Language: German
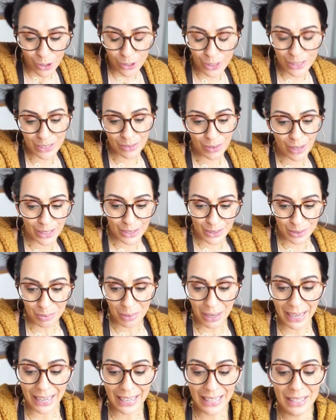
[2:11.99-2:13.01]
Und zwar
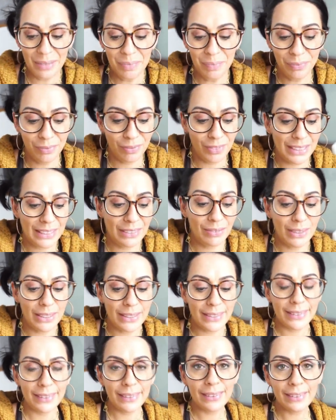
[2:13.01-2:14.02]
zum einen was
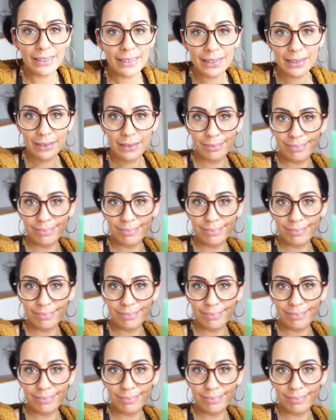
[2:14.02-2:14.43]
Witziges.